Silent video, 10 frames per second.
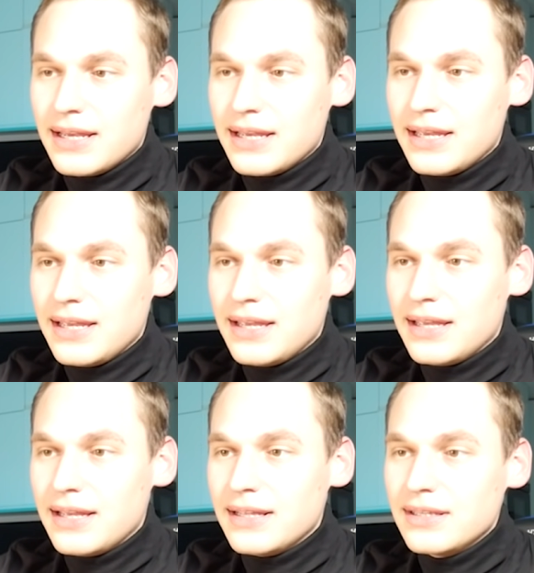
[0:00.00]

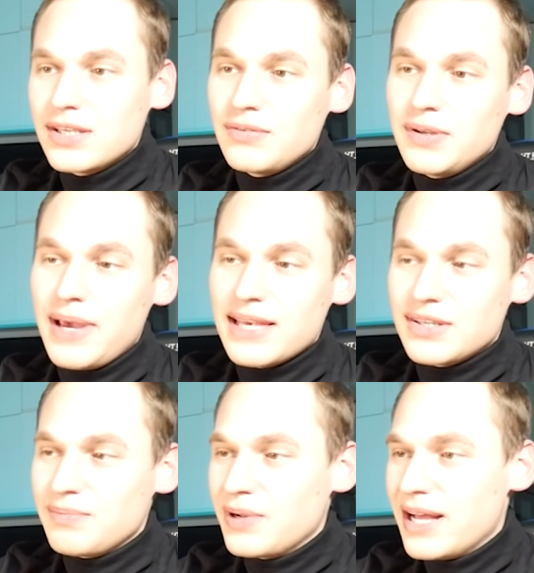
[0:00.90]
Eee, no coś w tym jest,
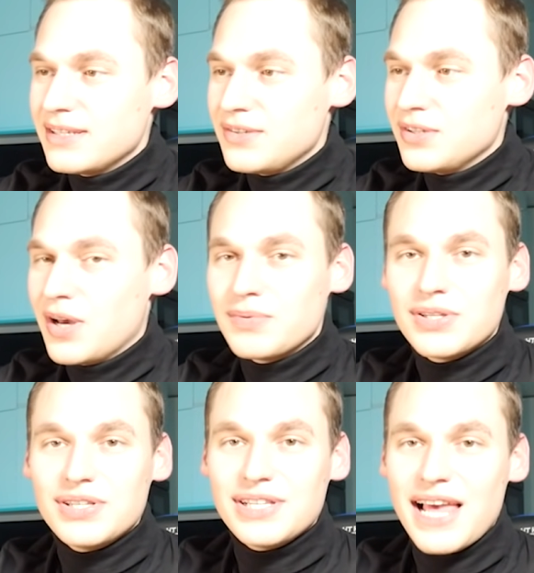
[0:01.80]
że Polacy czy dobrze,
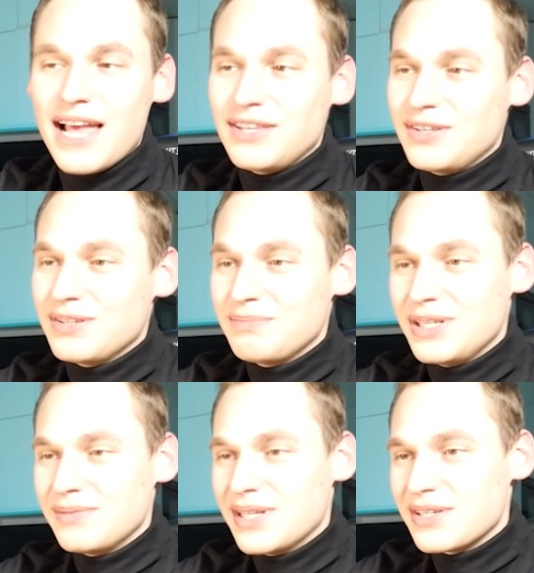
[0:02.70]
czy źle, to
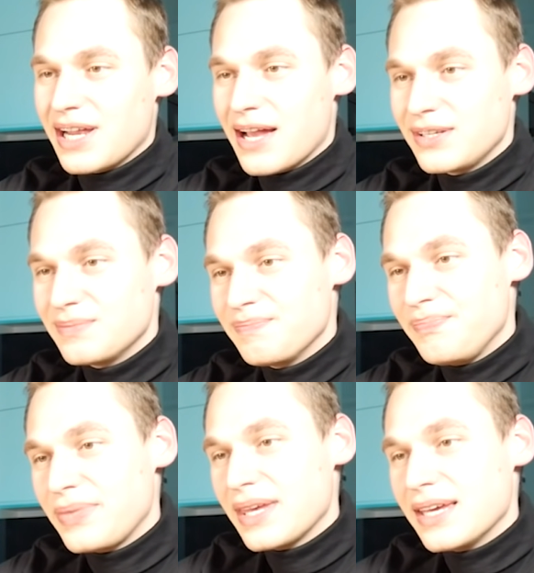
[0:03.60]
będziemy narzekać.
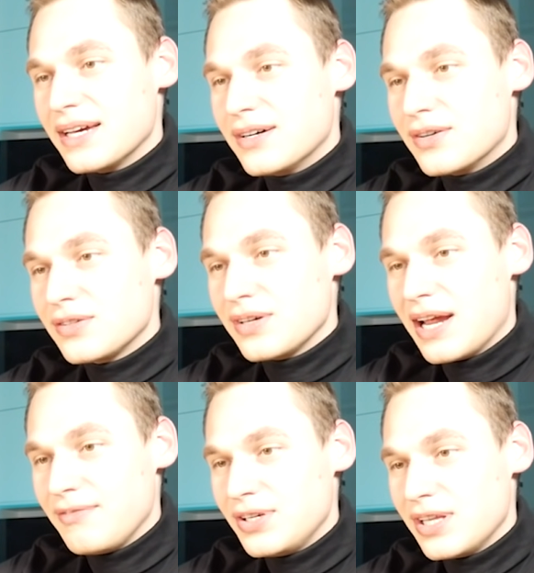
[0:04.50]

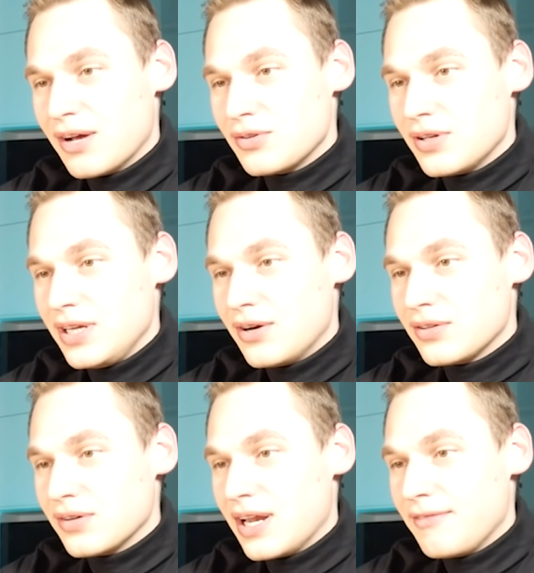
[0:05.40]
Ortografii się naucz, to nie
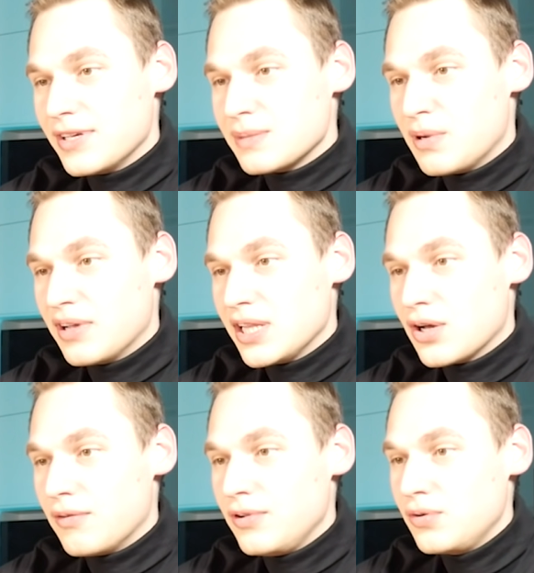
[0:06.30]
ortografia jest mowa,
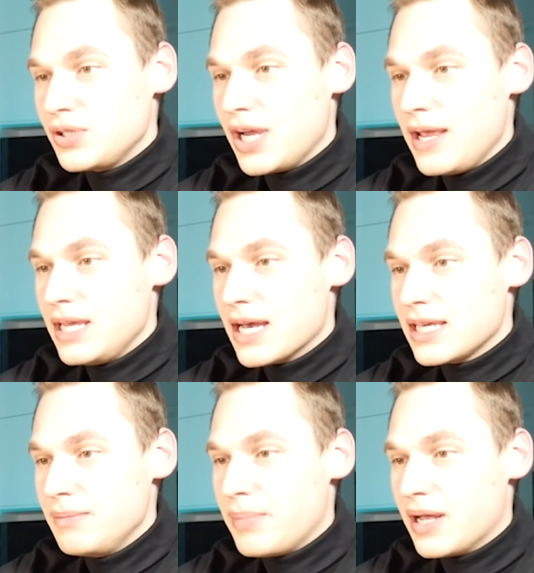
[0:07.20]
tylko o wirusie.
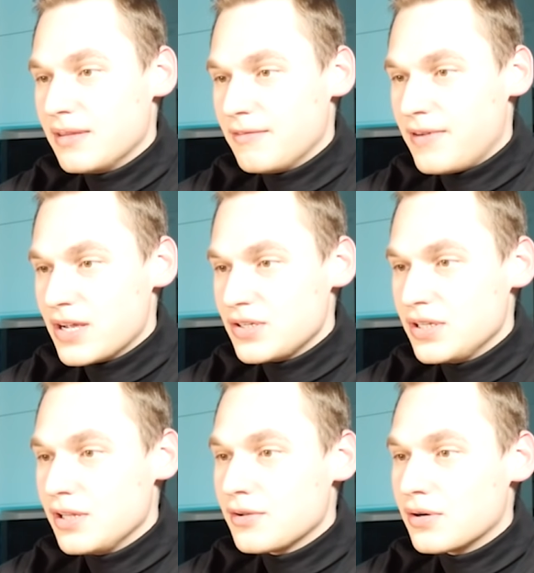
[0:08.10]
Jaki pan ważny,
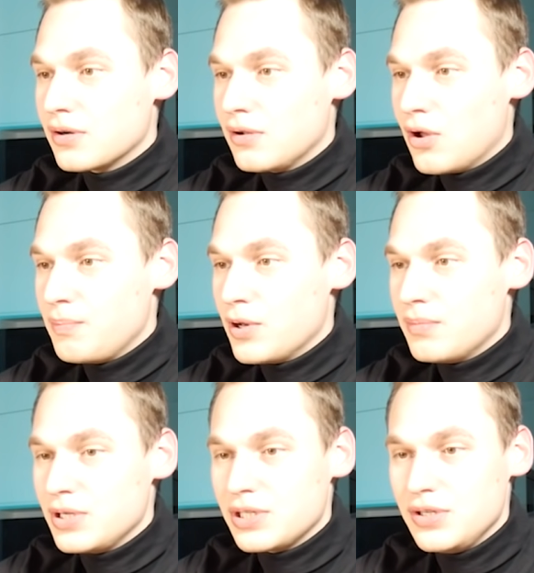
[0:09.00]
tylko glopio
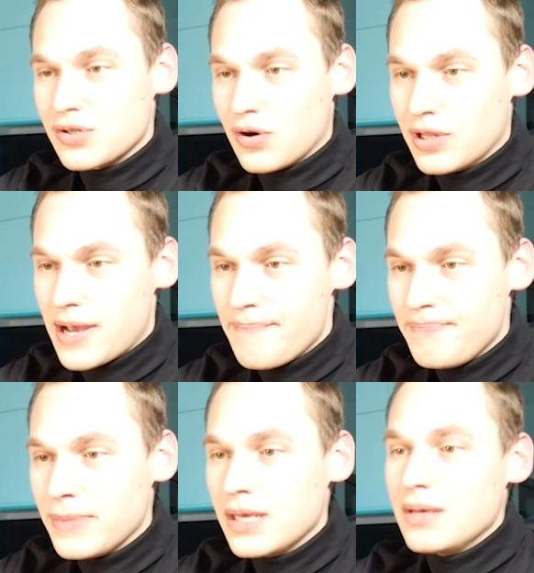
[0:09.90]
myśli szkoda.
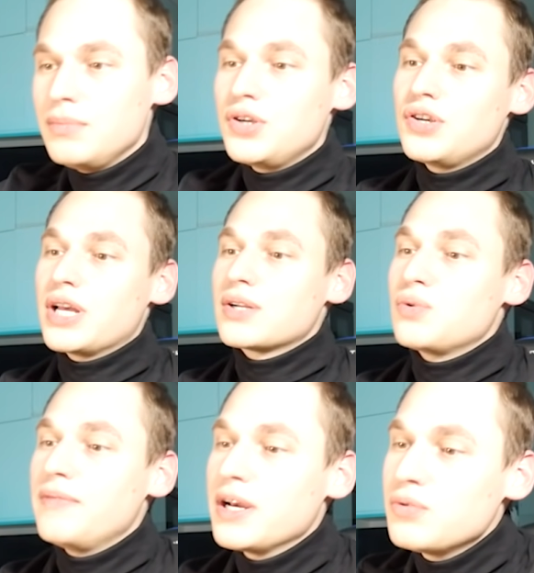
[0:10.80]
Piszesz tak
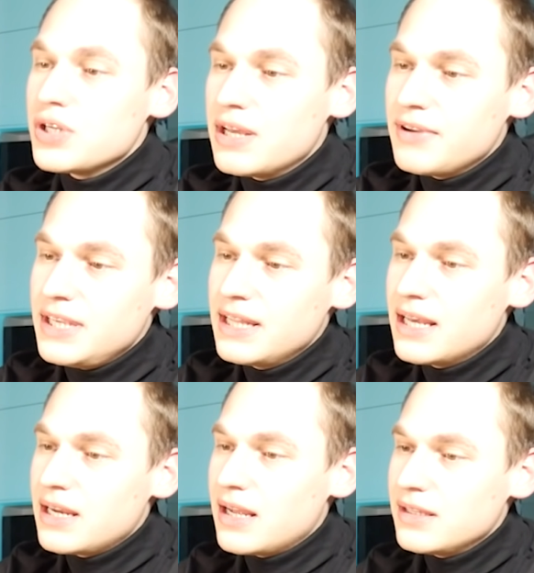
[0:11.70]
człowieku, że nawet nie
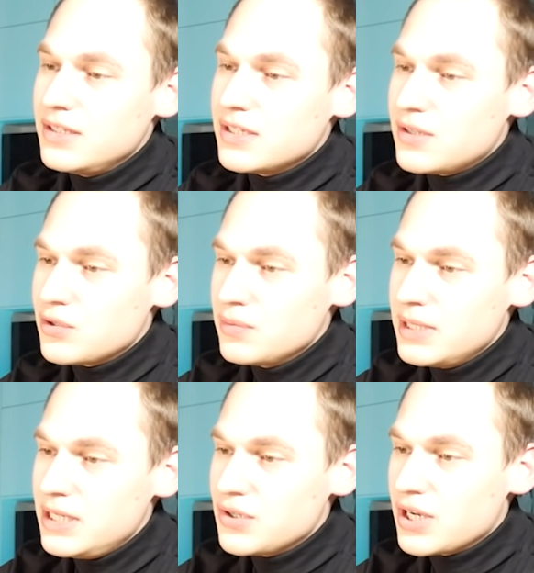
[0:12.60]
da rady cię
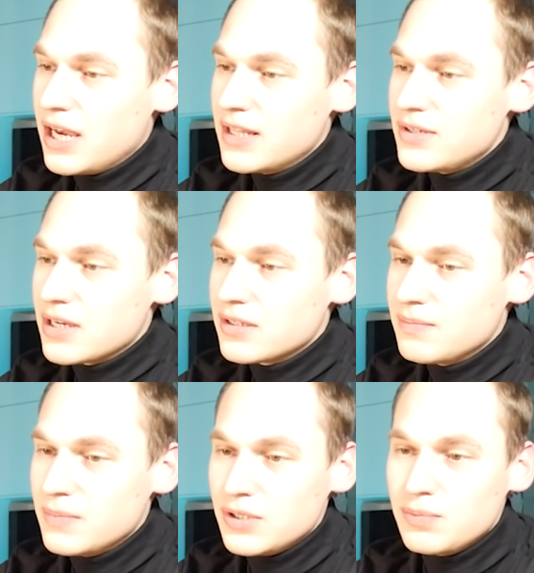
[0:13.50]
zrozumieć i jeszcze gadasz,
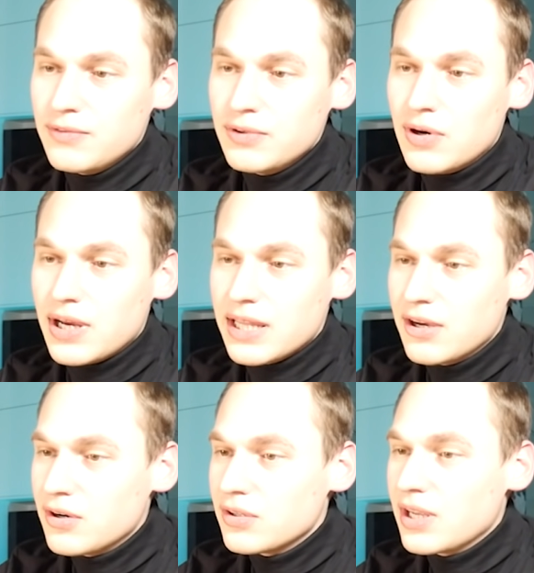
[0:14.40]
jakbyś mówił,
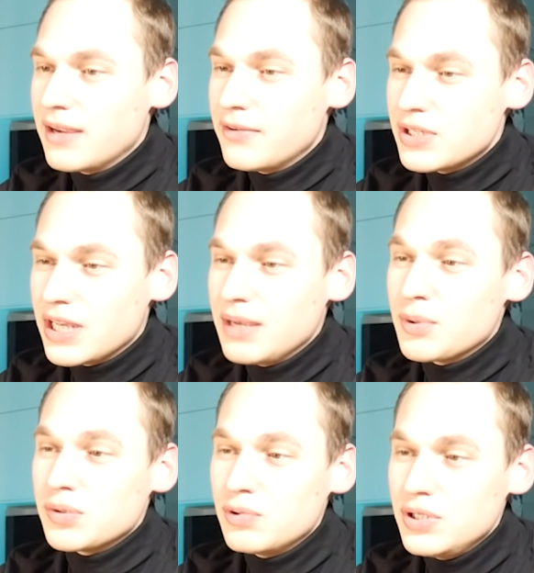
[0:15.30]
ogarnęła ortografia, na jaki
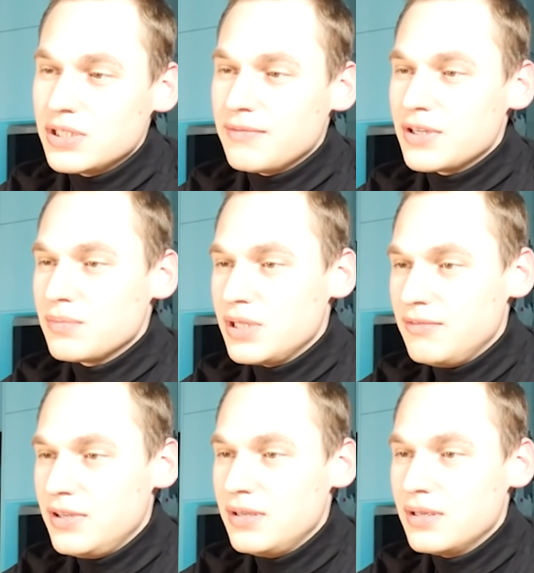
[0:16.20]
poziom ludzi, co wierzą TV.
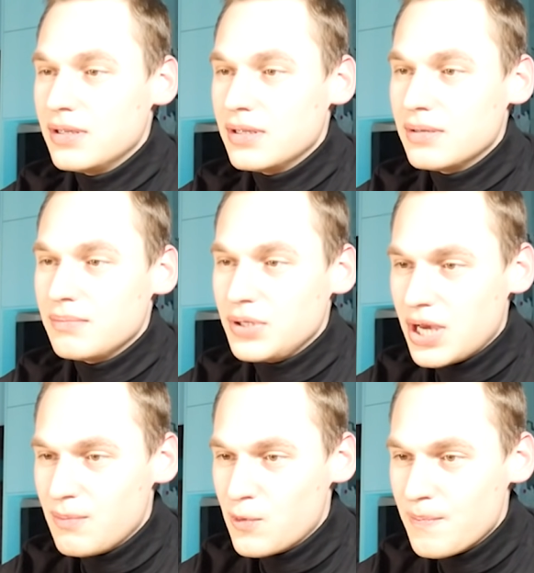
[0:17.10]

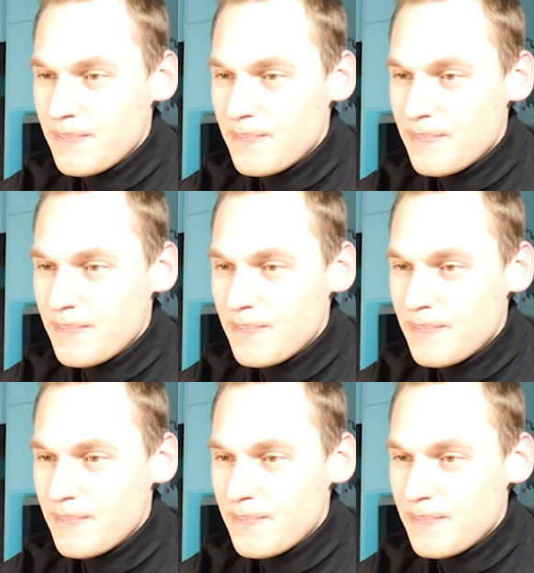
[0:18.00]
Psiemu.